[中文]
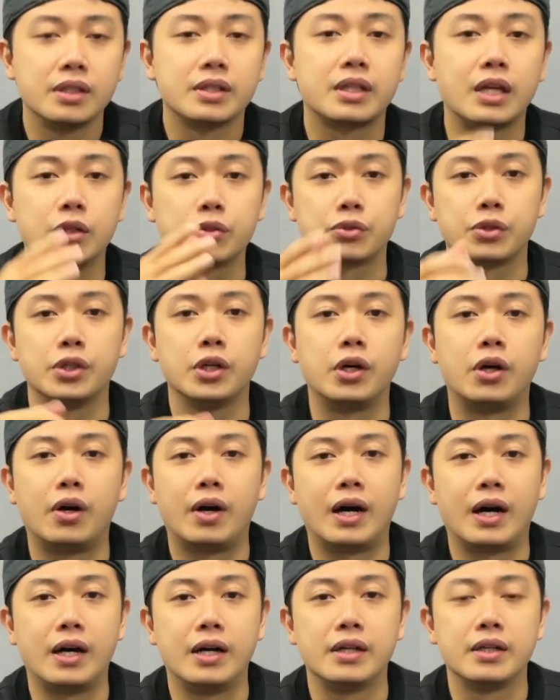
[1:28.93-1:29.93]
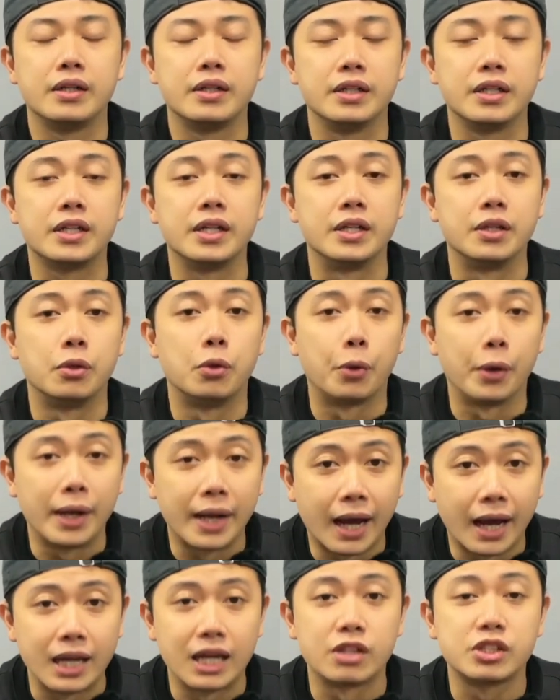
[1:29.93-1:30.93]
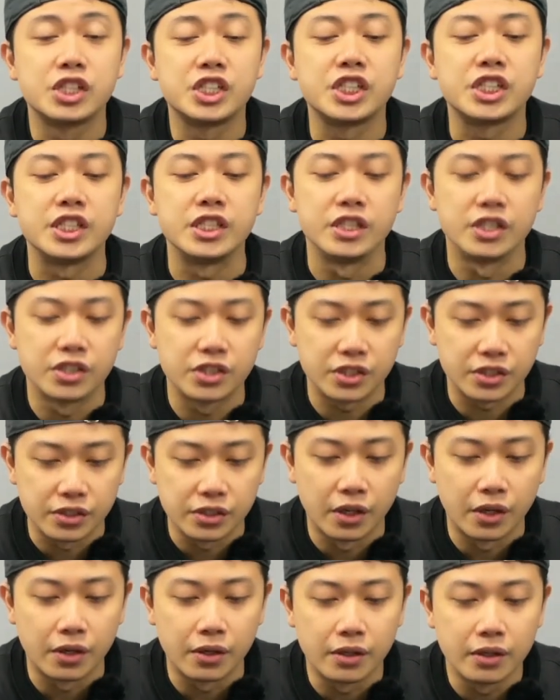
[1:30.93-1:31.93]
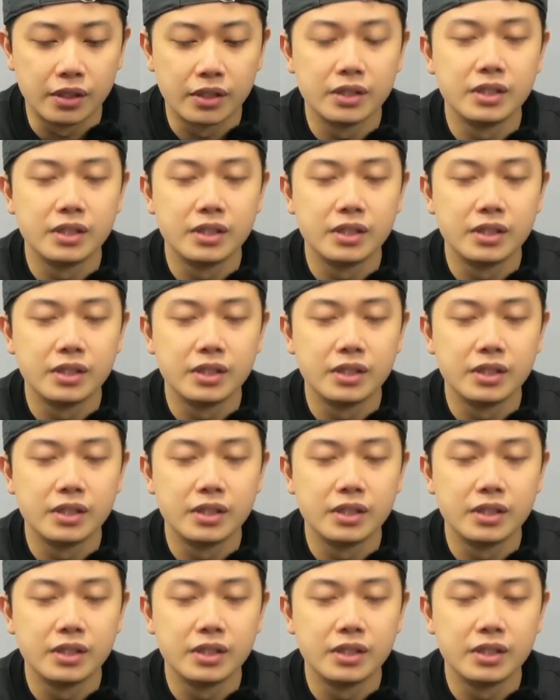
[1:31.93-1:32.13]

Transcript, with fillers: 到最后啊，你可能回来要骑的时候，